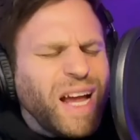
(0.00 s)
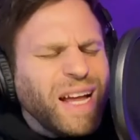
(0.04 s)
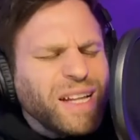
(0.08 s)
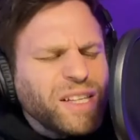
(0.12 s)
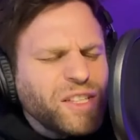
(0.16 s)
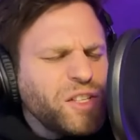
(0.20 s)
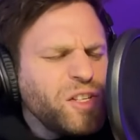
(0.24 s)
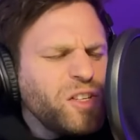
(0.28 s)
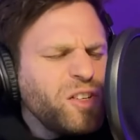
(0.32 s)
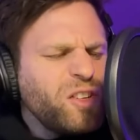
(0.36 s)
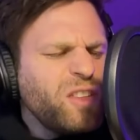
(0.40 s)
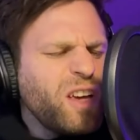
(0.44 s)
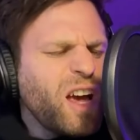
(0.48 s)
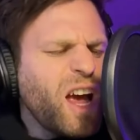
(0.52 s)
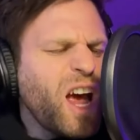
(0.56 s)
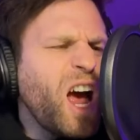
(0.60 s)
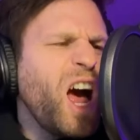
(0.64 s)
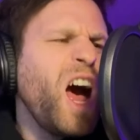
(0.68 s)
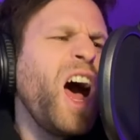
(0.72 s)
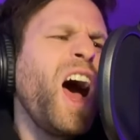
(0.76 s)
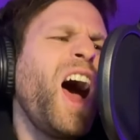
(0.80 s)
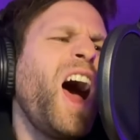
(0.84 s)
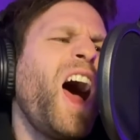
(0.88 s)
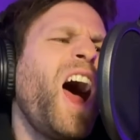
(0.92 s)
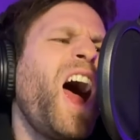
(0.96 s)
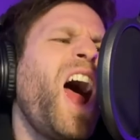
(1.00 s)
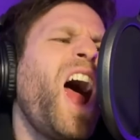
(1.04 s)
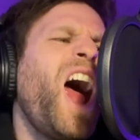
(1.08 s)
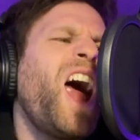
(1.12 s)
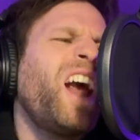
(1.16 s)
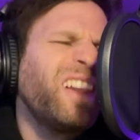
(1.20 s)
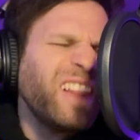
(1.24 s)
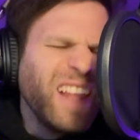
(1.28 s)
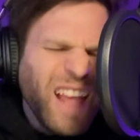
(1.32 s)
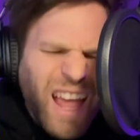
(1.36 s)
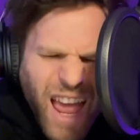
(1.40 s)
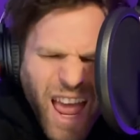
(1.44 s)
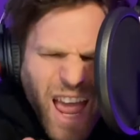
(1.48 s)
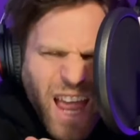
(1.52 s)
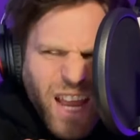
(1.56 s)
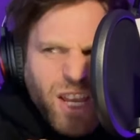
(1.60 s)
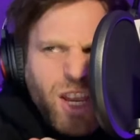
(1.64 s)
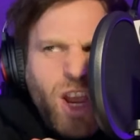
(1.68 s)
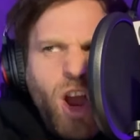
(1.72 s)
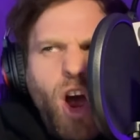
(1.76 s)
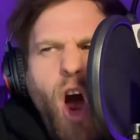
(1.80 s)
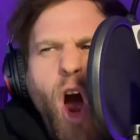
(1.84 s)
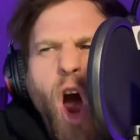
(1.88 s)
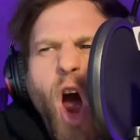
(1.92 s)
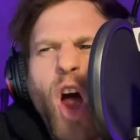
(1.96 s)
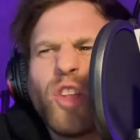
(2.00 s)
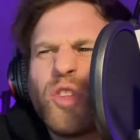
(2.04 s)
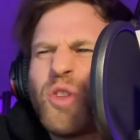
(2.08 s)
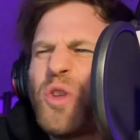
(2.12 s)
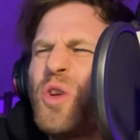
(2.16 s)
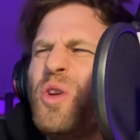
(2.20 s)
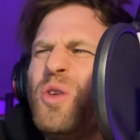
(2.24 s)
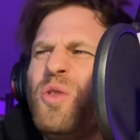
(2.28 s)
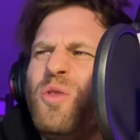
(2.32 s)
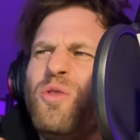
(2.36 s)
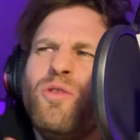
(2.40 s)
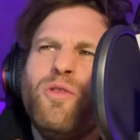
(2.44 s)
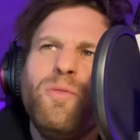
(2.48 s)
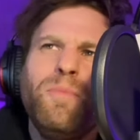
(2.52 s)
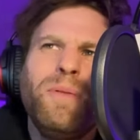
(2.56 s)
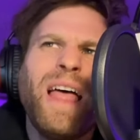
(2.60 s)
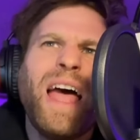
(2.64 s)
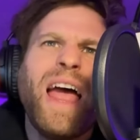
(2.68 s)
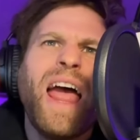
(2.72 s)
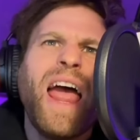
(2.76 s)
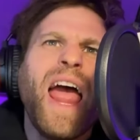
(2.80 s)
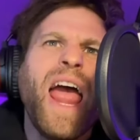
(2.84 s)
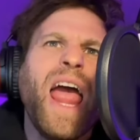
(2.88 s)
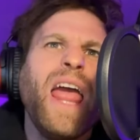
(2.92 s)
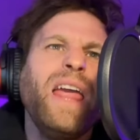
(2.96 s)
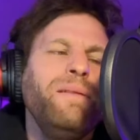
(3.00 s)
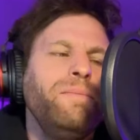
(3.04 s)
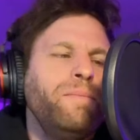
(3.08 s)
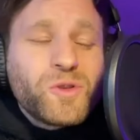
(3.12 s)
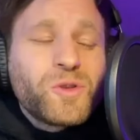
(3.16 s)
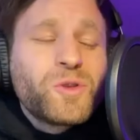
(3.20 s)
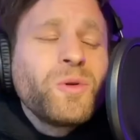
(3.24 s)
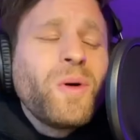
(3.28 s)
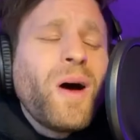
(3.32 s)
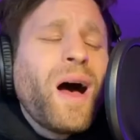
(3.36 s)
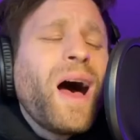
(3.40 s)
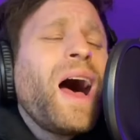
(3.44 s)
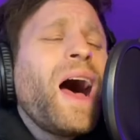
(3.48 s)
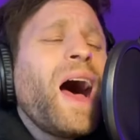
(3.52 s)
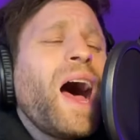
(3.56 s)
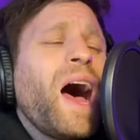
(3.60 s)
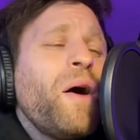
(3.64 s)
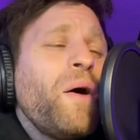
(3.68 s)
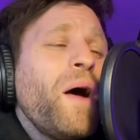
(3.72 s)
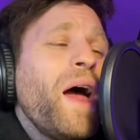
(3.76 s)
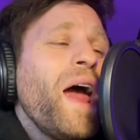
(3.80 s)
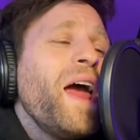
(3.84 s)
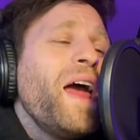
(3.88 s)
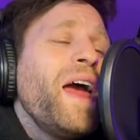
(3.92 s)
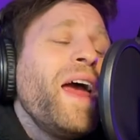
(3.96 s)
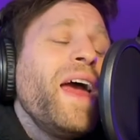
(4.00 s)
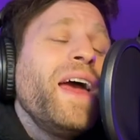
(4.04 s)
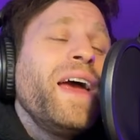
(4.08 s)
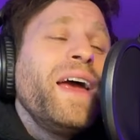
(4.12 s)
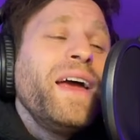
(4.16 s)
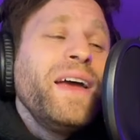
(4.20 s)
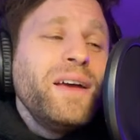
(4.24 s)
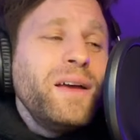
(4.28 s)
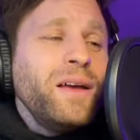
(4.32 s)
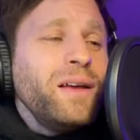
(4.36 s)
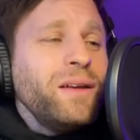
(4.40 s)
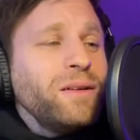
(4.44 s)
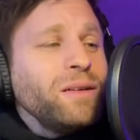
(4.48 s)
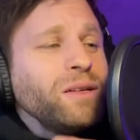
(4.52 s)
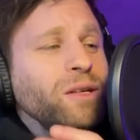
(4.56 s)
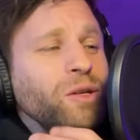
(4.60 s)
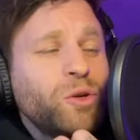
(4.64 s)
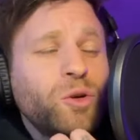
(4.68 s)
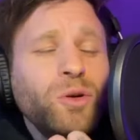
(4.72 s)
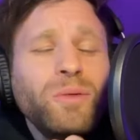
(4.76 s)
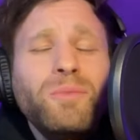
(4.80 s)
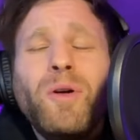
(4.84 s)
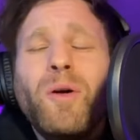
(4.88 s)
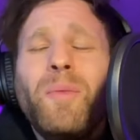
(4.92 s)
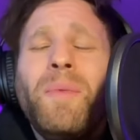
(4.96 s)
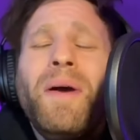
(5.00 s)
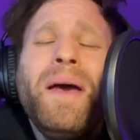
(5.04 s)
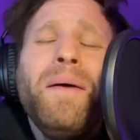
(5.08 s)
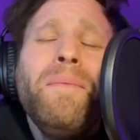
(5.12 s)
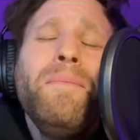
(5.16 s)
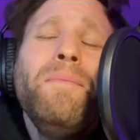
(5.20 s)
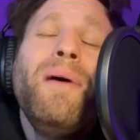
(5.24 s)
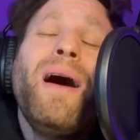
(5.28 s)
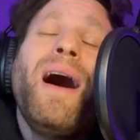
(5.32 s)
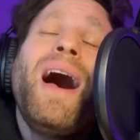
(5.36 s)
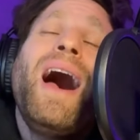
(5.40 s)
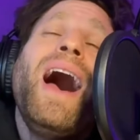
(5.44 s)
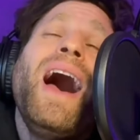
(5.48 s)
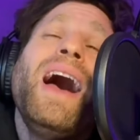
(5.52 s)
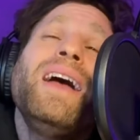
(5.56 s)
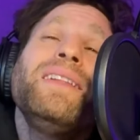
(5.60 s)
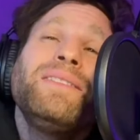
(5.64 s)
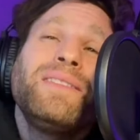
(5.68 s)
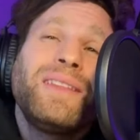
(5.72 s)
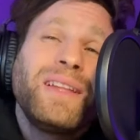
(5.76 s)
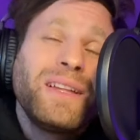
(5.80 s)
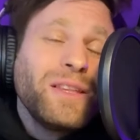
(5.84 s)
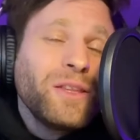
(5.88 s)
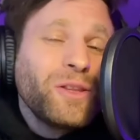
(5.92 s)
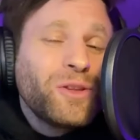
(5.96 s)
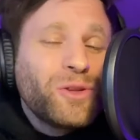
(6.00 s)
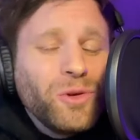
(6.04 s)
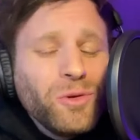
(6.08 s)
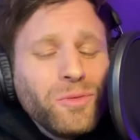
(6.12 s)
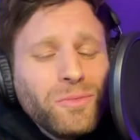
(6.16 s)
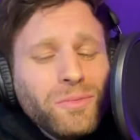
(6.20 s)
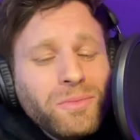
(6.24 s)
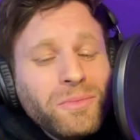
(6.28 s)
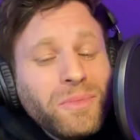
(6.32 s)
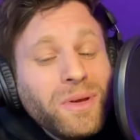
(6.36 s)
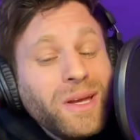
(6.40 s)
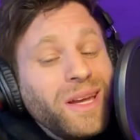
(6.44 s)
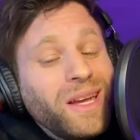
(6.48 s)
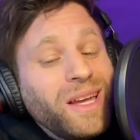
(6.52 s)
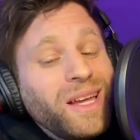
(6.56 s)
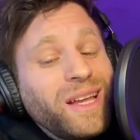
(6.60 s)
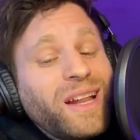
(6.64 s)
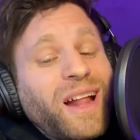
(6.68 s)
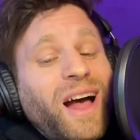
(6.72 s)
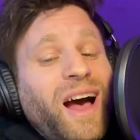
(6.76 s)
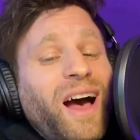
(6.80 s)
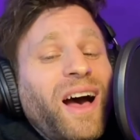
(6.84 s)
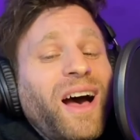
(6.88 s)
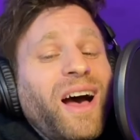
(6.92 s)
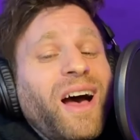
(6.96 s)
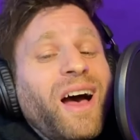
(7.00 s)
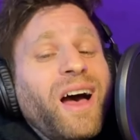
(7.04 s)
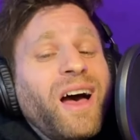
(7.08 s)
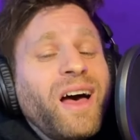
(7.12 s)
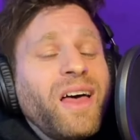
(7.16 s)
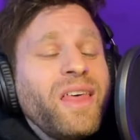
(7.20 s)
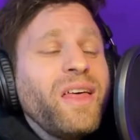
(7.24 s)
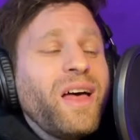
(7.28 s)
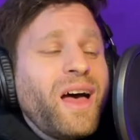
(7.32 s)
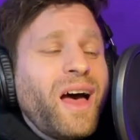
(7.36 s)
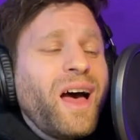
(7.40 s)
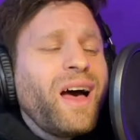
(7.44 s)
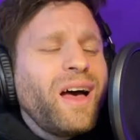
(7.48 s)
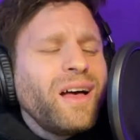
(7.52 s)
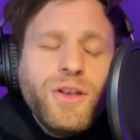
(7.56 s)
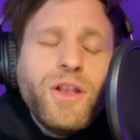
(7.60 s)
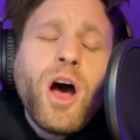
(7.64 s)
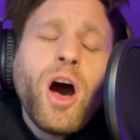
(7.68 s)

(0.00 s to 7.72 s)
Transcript: Shut to the heart and you're to blame. Suave, como me mata tu mirada.